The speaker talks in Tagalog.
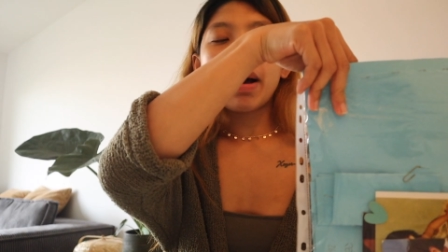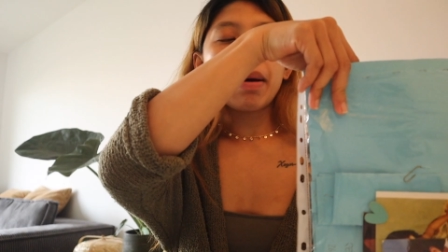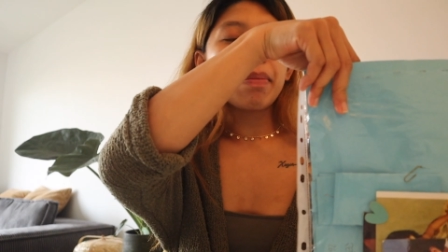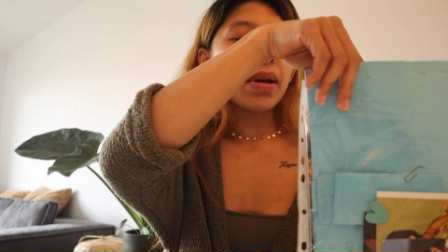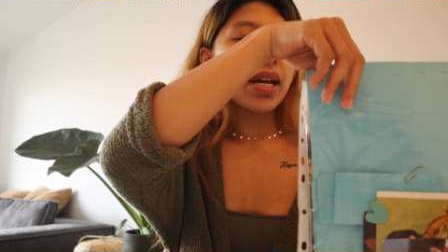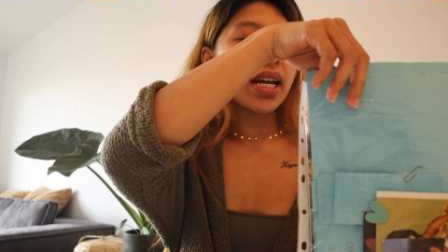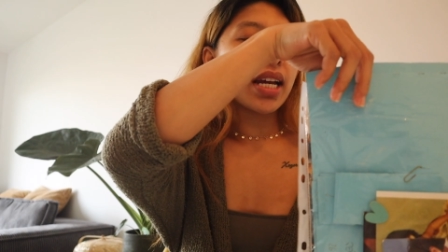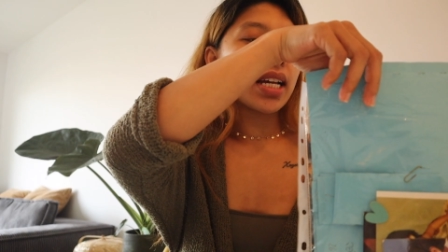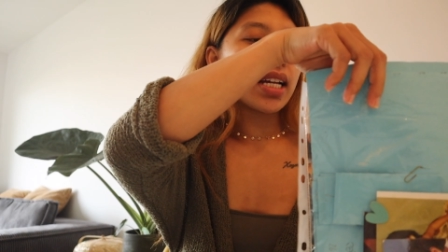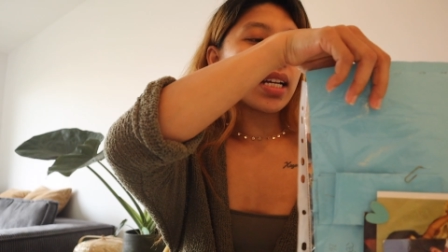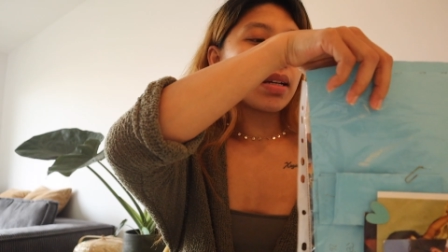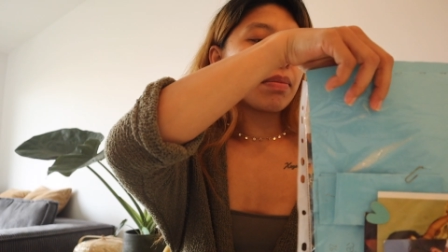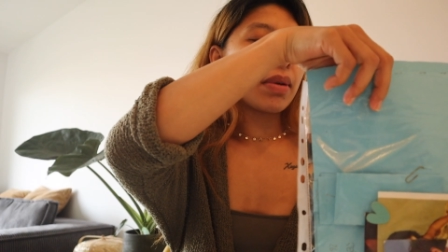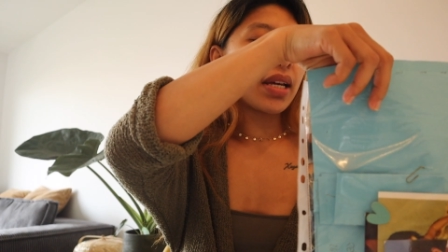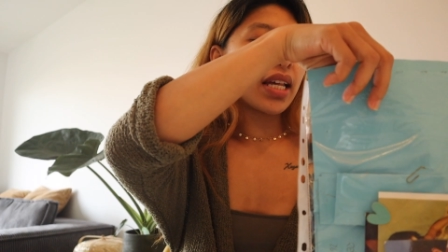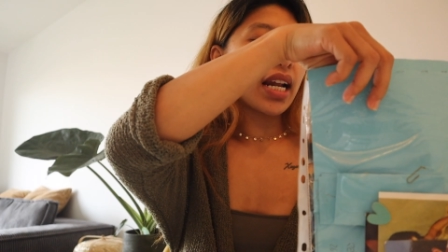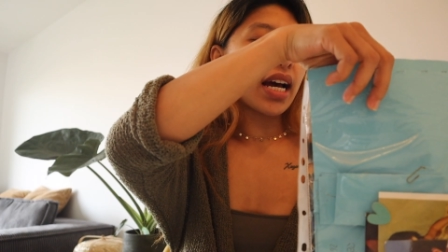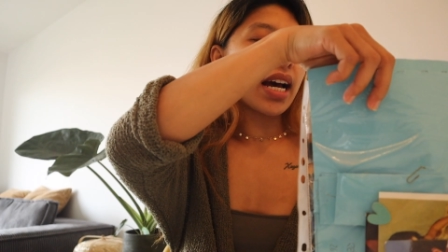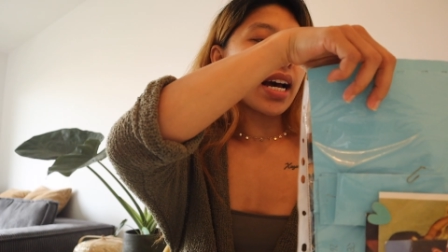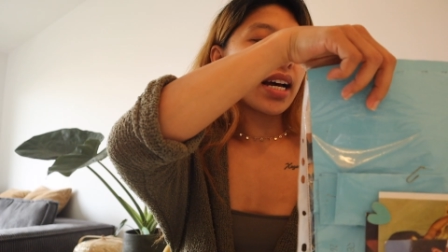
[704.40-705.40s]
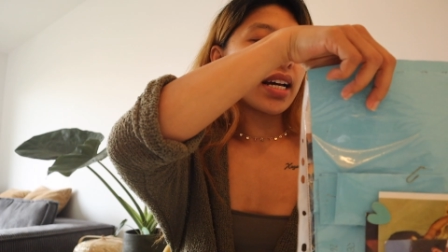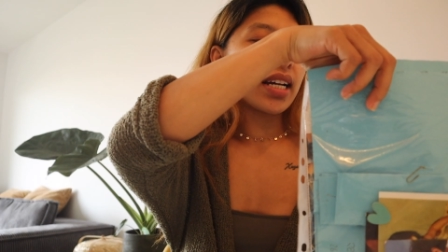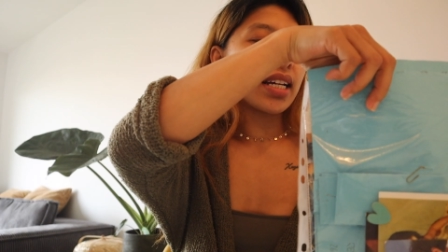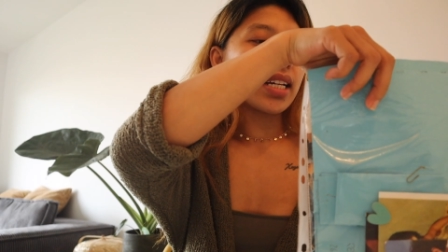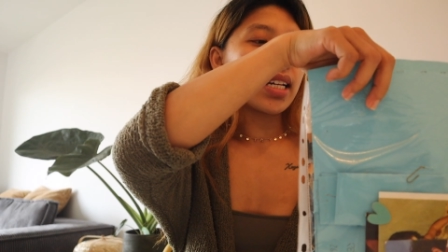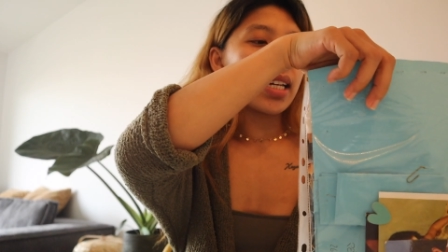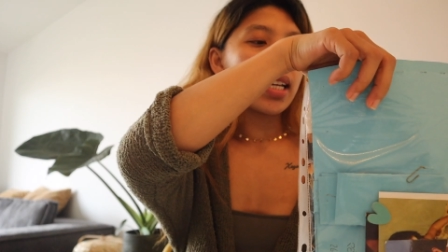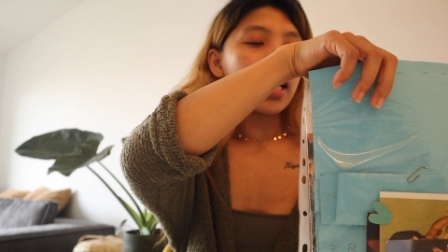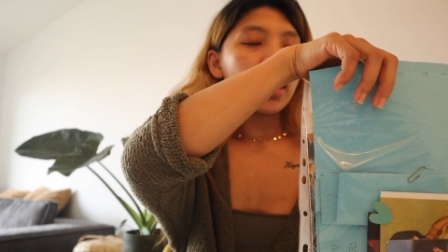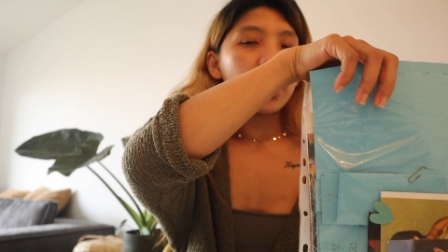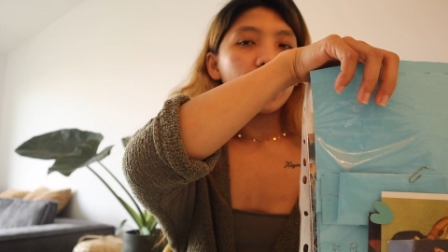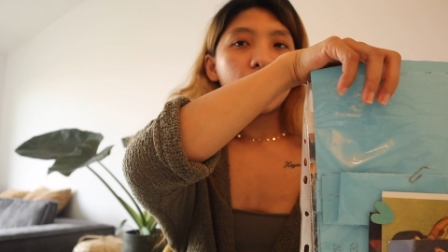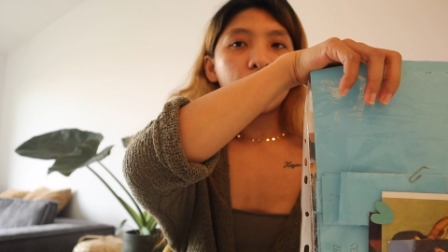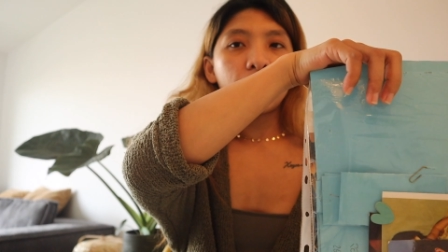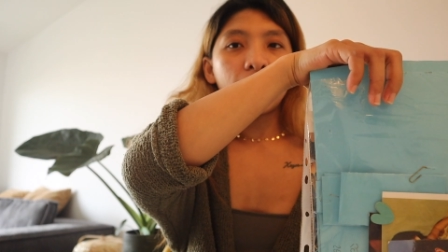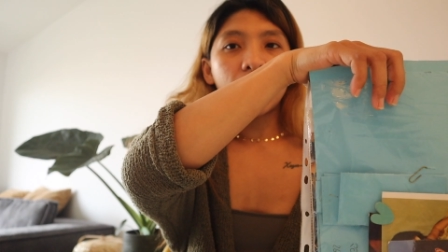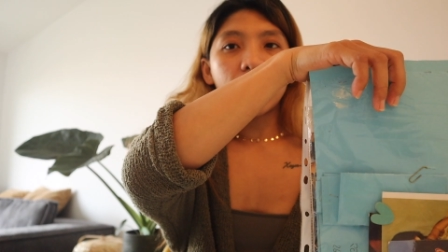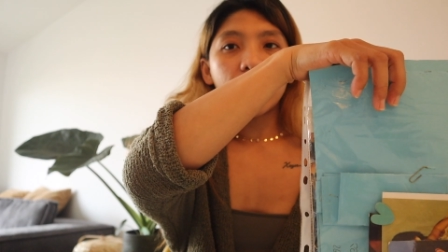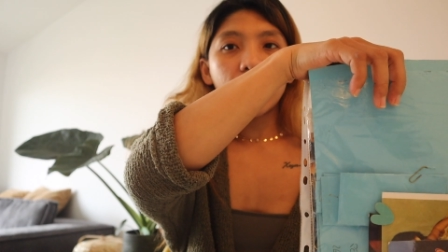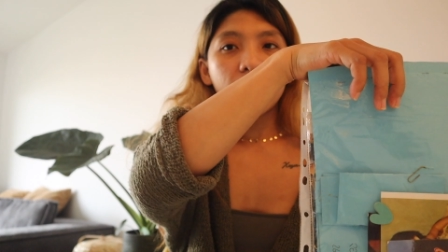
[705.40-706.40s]
Babi, Mira,
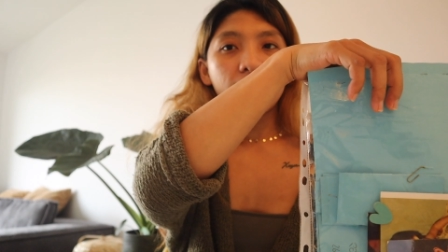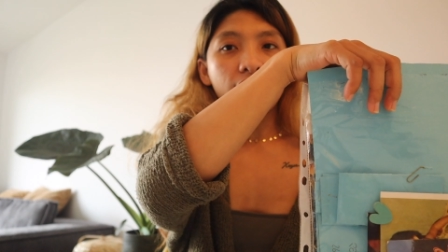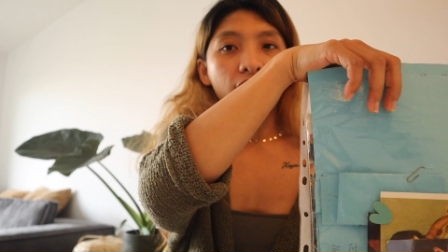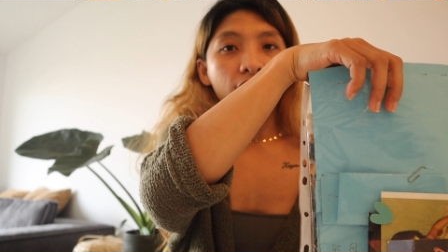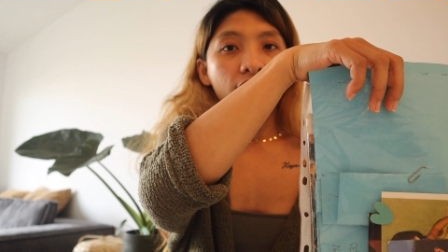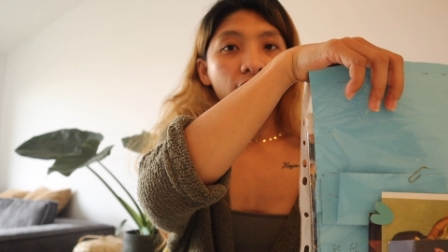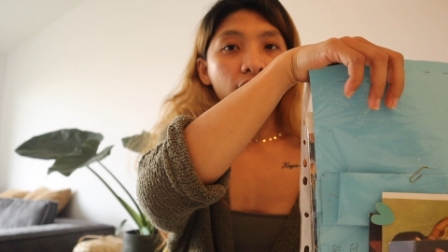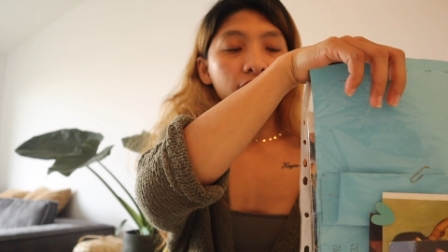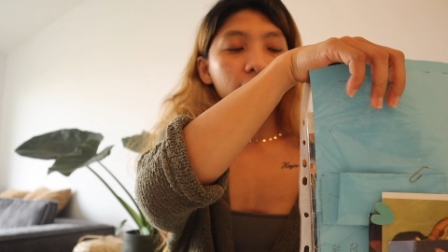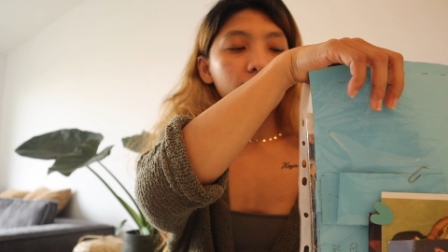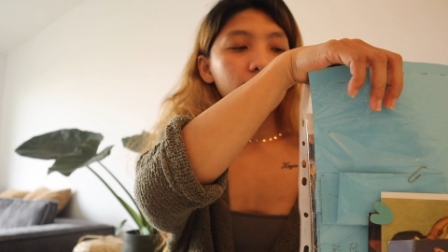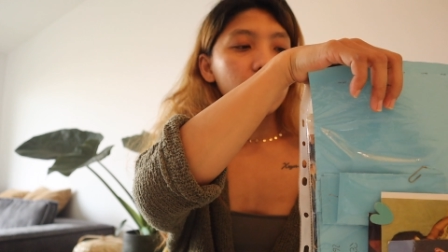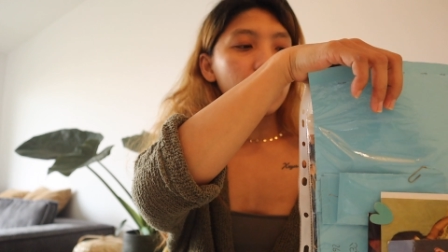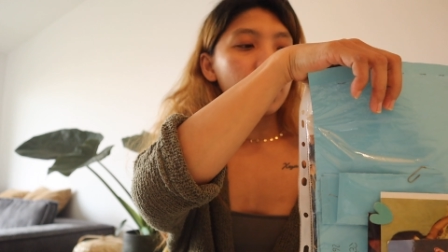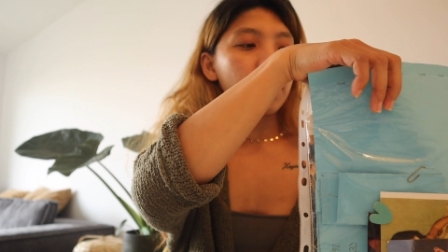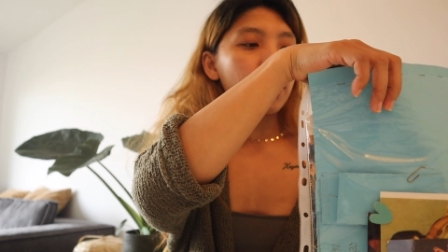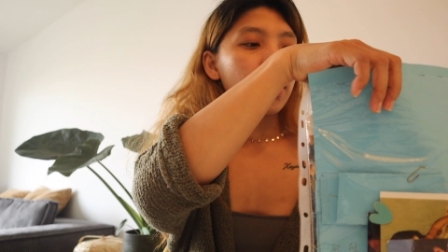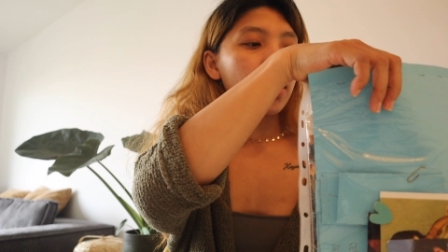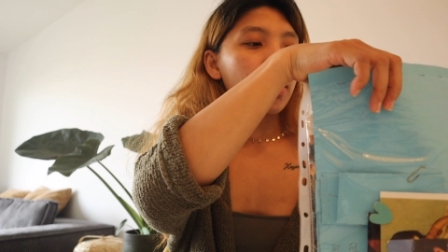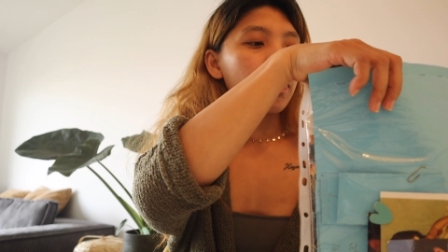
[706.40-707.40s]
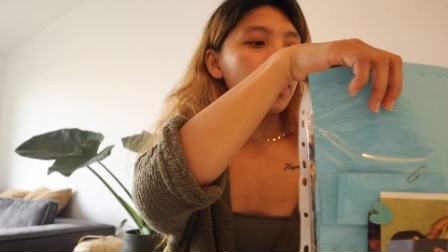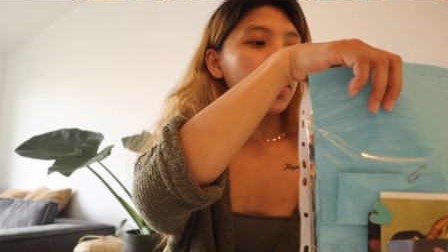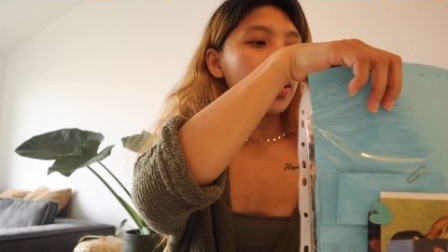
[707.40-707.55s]
pakikitaan natin siya ng mga